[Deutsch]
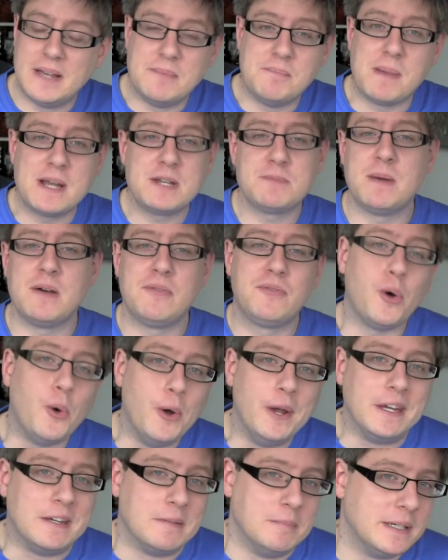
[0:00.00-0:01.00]
manchmal
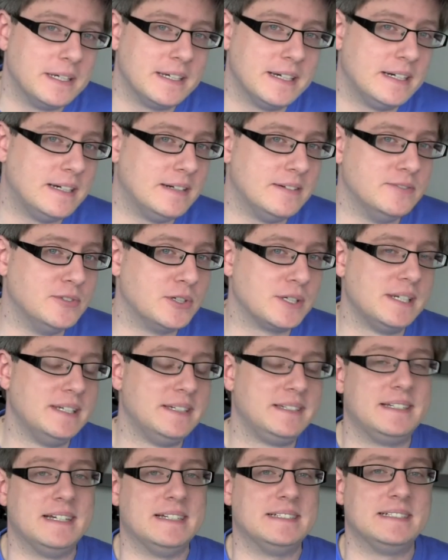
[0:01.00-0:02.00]
freue ich mich ja
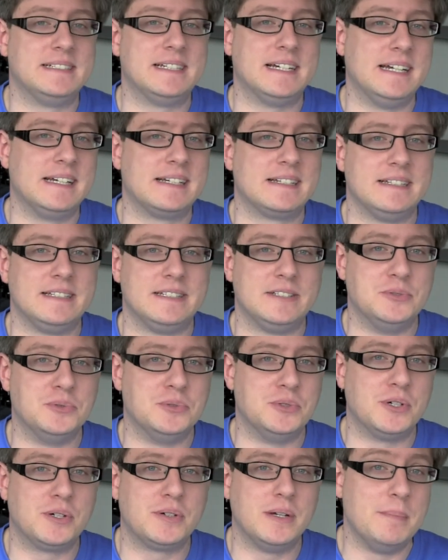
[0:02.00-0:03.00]
wirklich, dass ich eigentlich
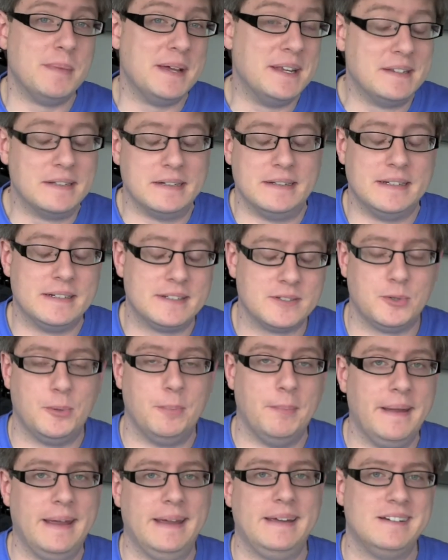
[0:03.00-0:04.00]
nur noch im Internet
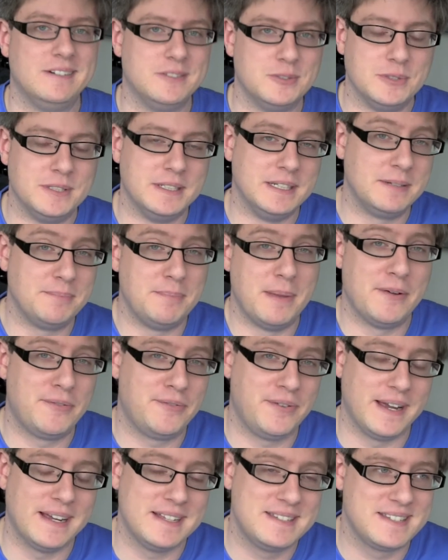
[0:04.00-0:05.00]
rumhänge und nicht mehr
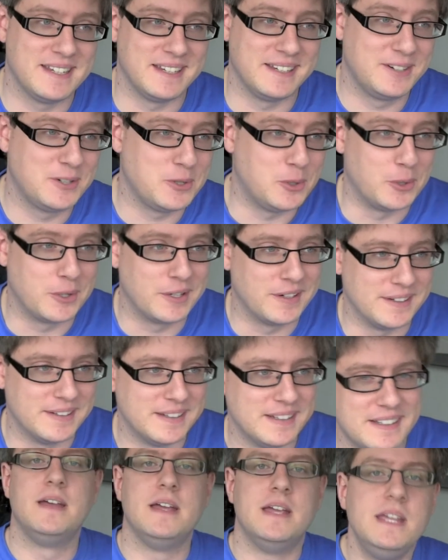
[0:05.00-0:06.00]
Fernsehen gucke.
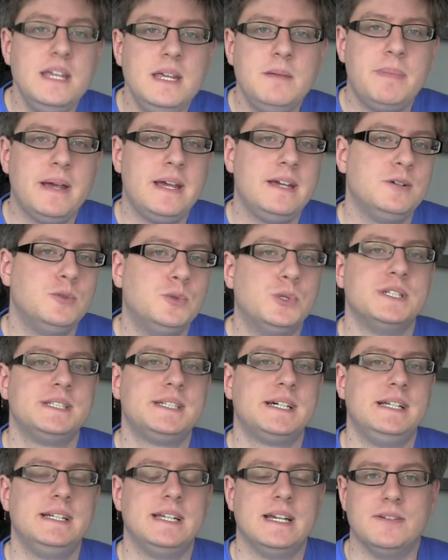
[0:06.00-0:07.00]

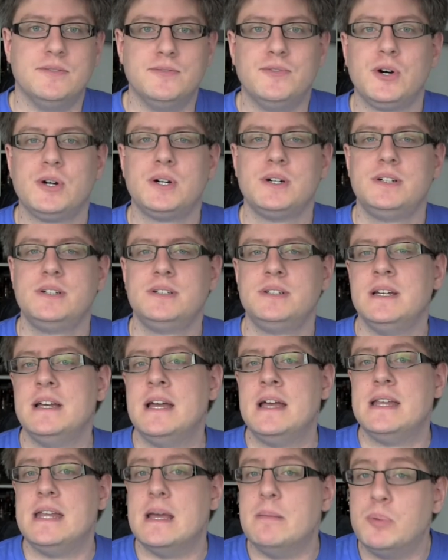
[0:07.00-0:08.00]
eBay-Urteil der Woche.
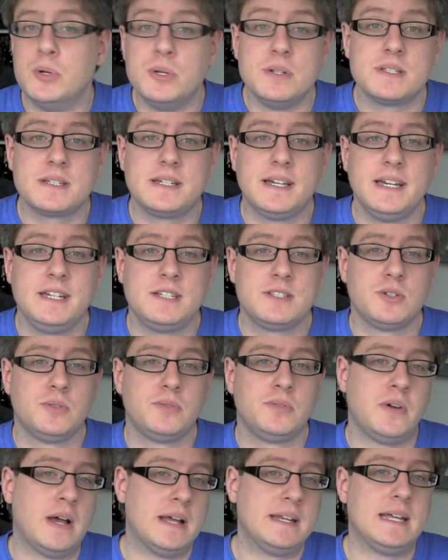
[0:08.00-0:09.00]
Der
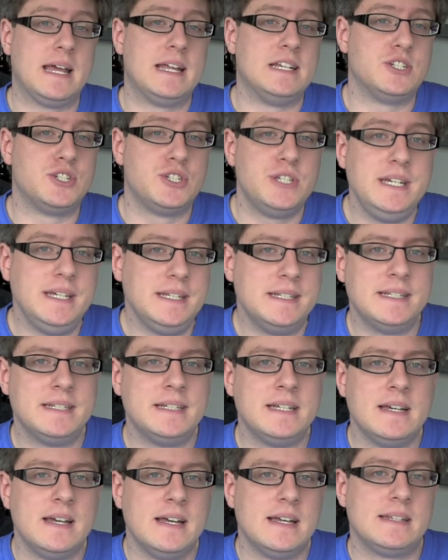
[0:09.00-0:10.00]
Bundesgerichtshof hat
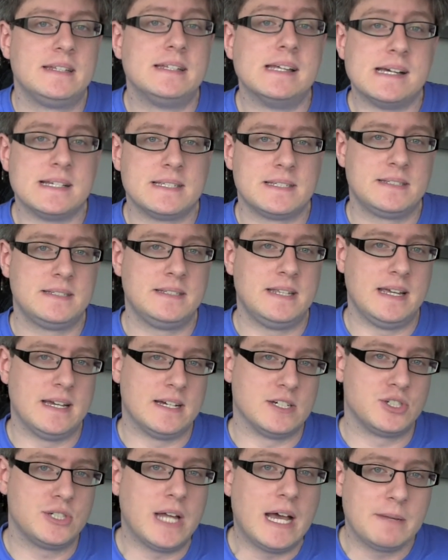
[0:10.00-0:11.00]
entschieden, dass
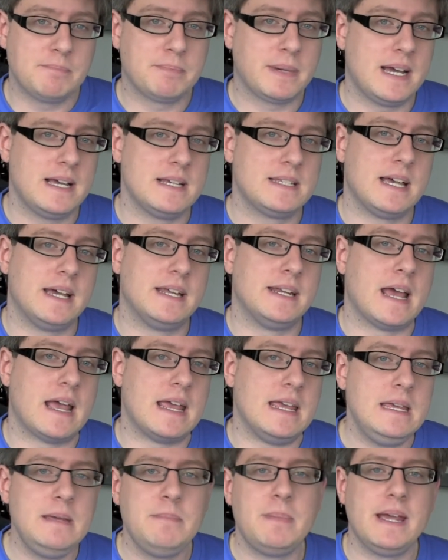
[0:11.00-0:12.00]
der Startpreis einer
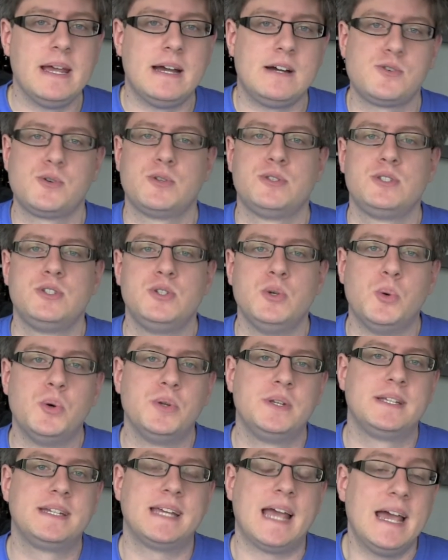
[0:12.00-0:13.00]

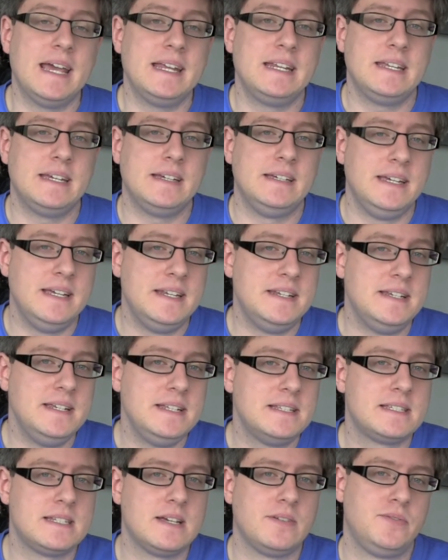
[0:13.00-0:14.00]
eBay-Auktion kein
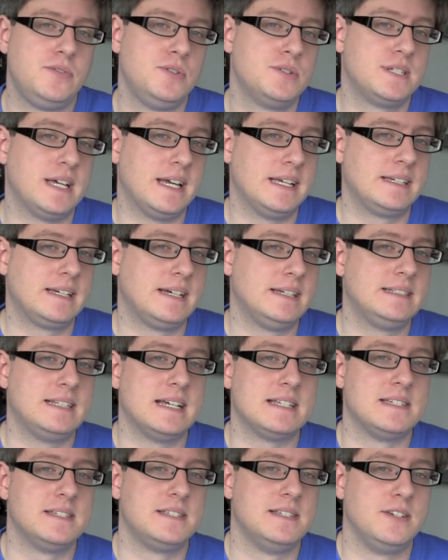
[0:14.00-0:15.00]
Indiz dafür sein kann,
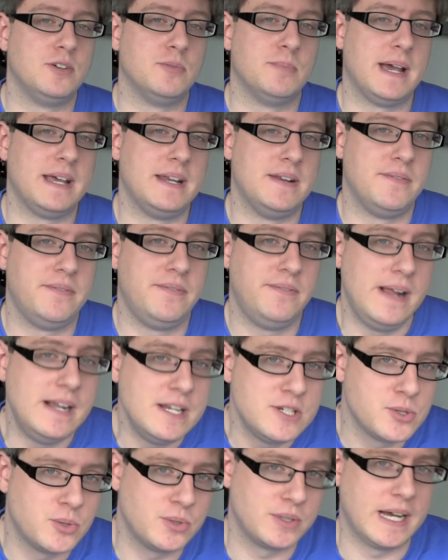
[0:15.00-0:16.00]
dass es sich um eine
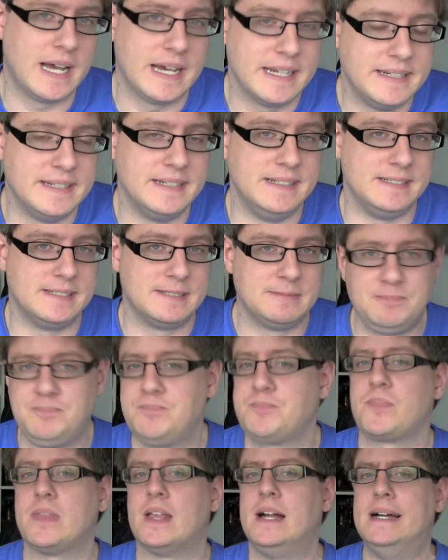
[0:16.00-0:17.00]
Fälschung handelt.
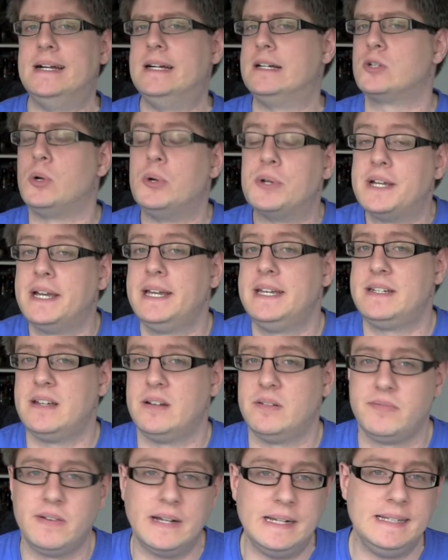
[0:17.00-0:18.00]
Äh,
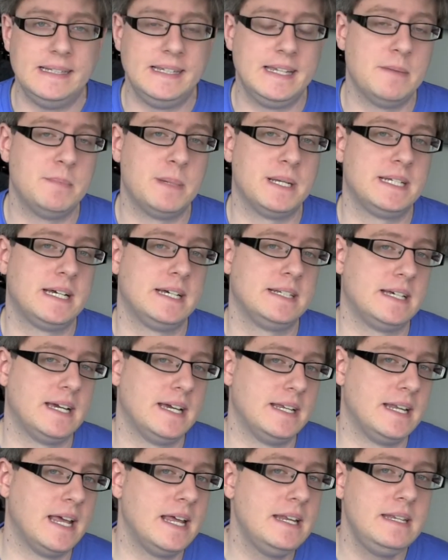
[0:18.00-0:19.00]
konkreter Fall, jemand hat
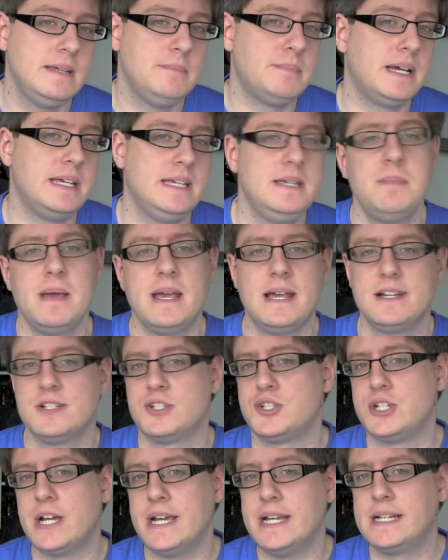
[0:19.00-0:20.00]
ein Handy bei eBay
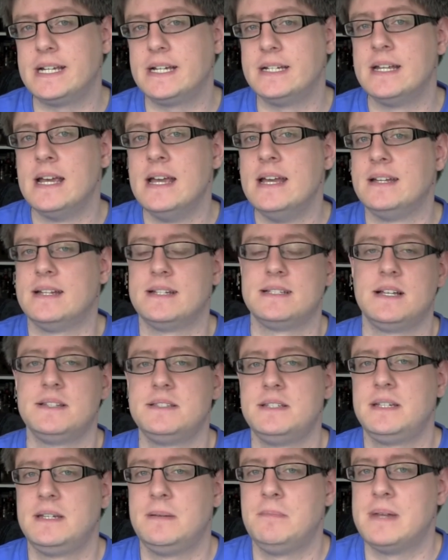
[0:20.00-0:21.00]
ersteigert, das hat
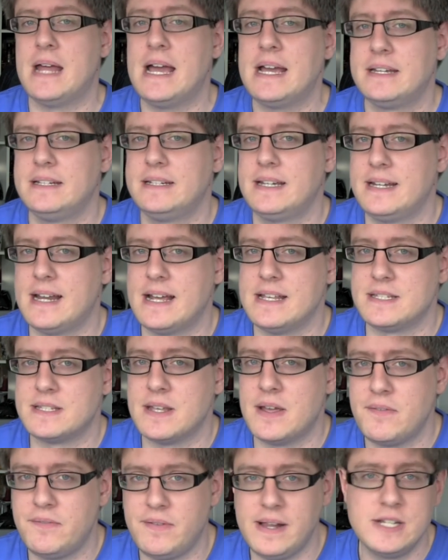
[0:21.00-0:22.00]
sich im Nachhinein
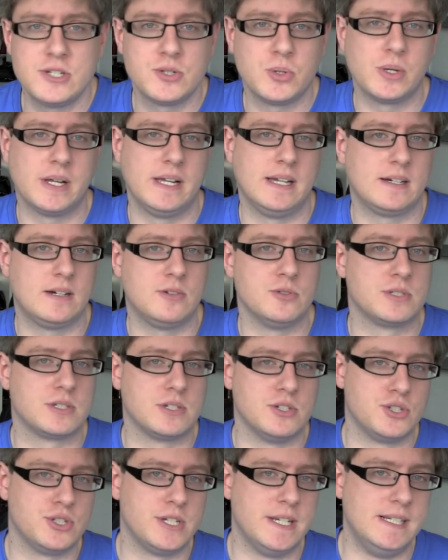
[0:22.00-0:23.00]
als Fälschung
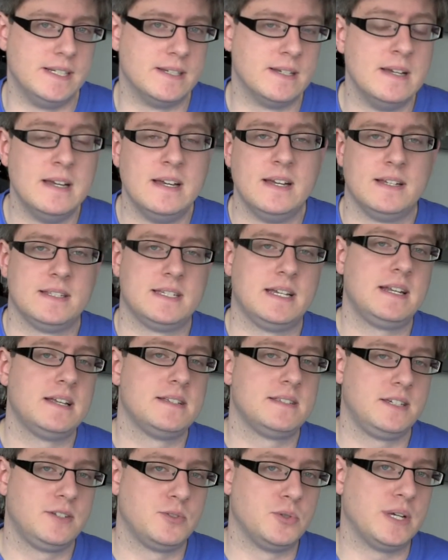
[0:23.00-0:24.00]
herausgestellt. Jetzt hat
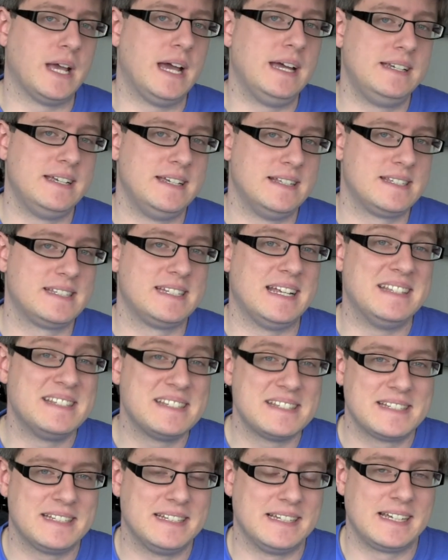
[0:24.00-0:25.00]
er sich durch alle
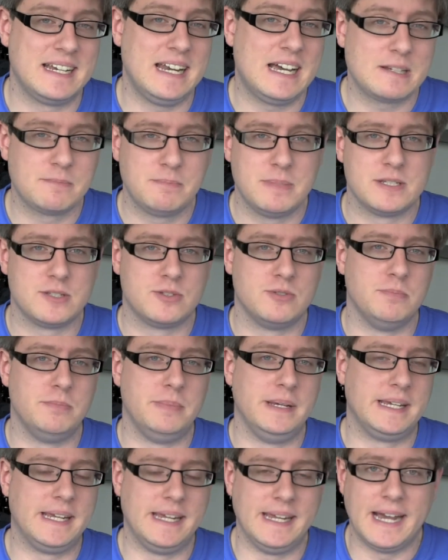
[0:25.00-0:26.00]
Instanzen geklagt bis zum
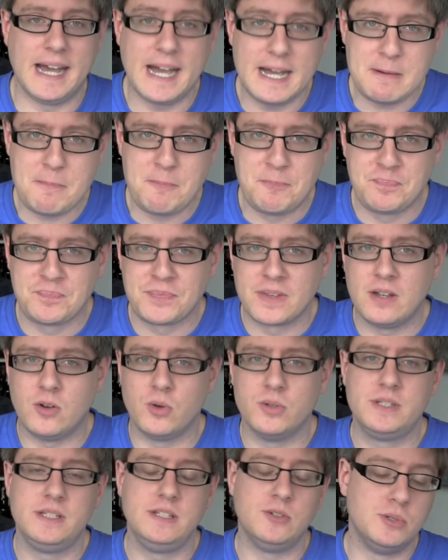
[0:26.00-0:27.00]
BGH
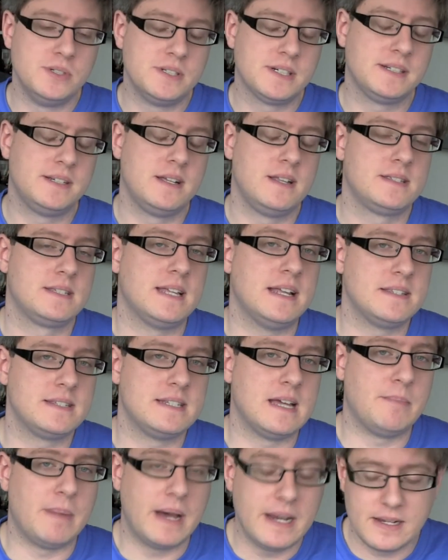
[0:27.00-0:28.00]
und die unteren
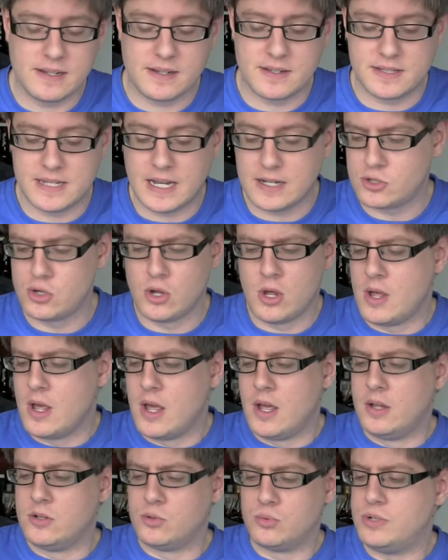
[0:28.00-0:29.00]
Instanzen haben alle gesagt,
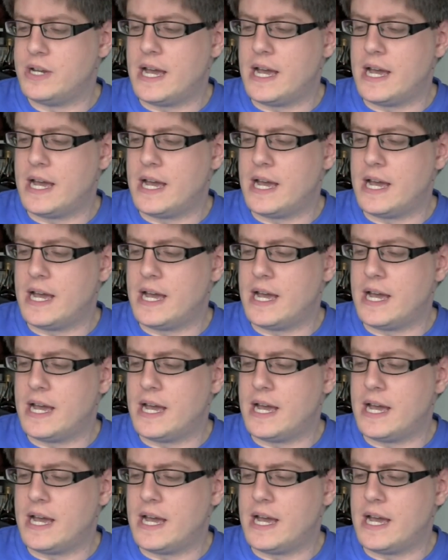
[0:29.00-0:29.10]
du